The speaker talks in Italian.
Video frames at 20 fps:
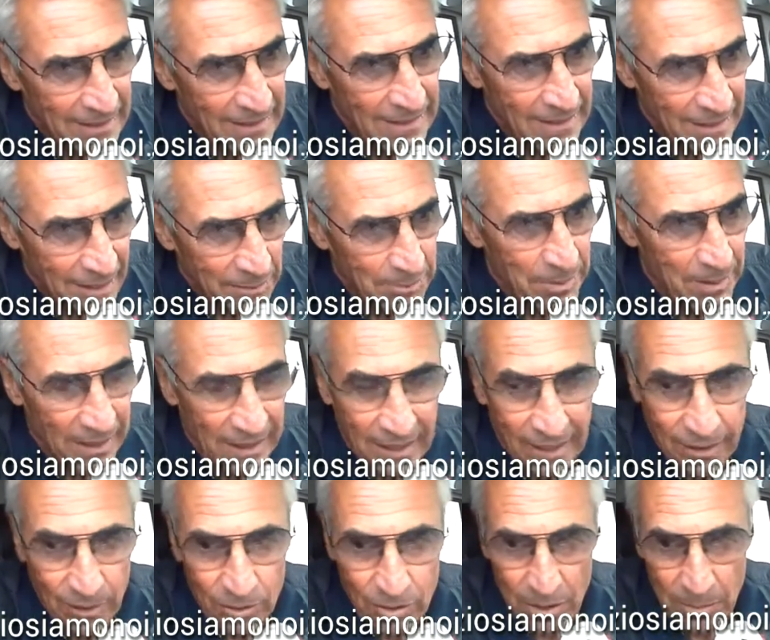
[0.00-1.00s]
e
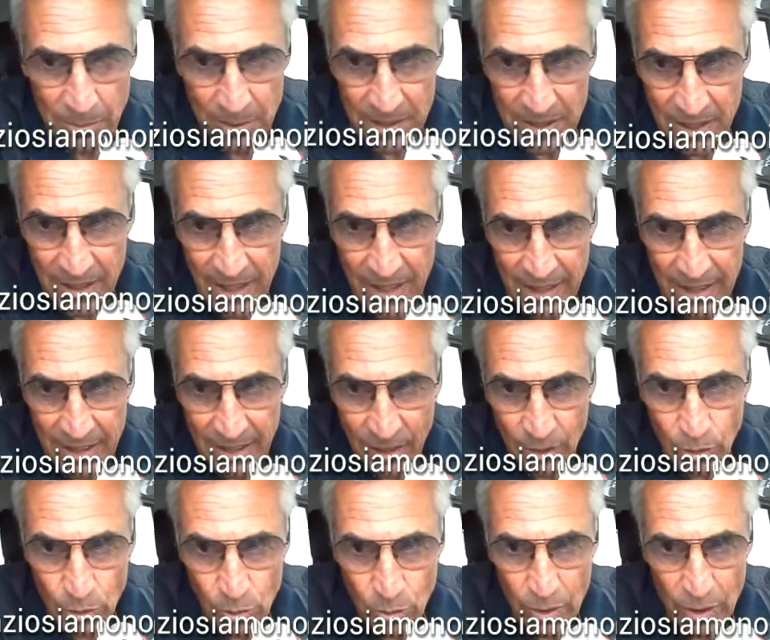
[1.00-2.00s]
pertanto se il Presidente
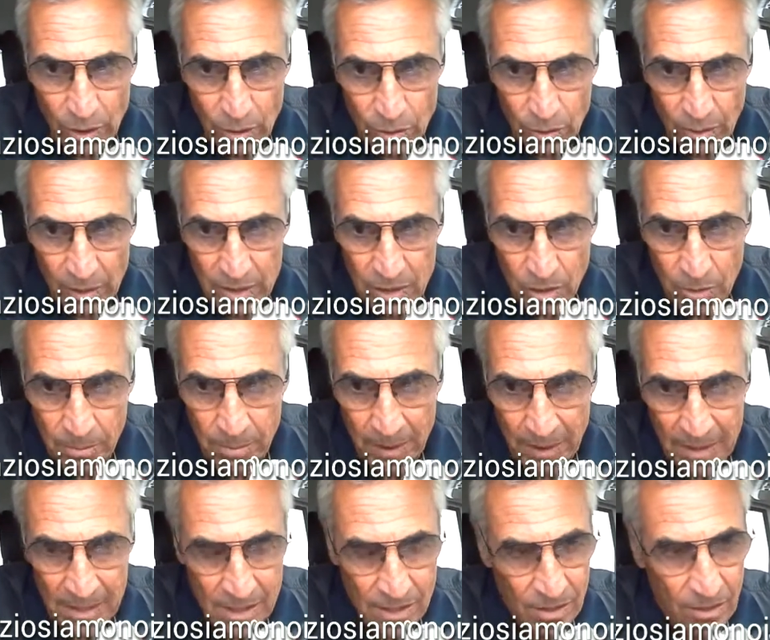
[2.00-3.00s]
chiude con queste
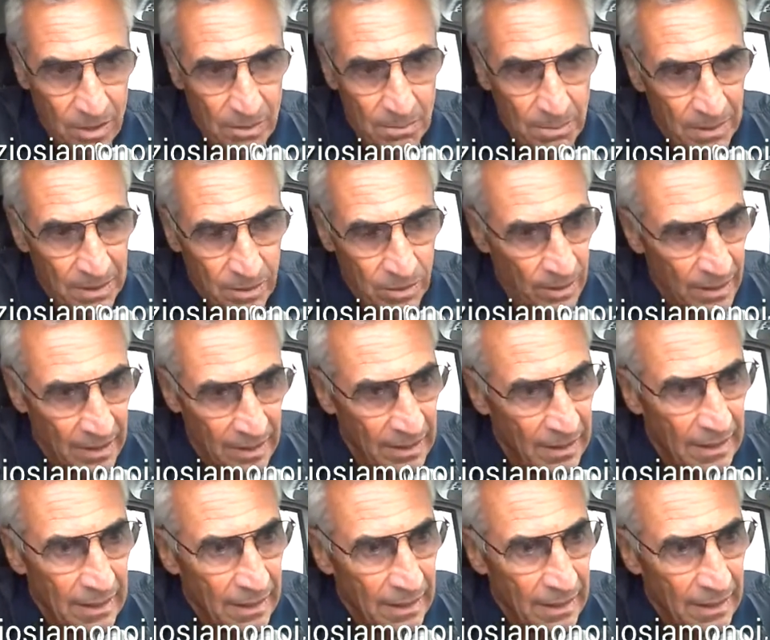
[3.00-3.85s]
operazioni penso che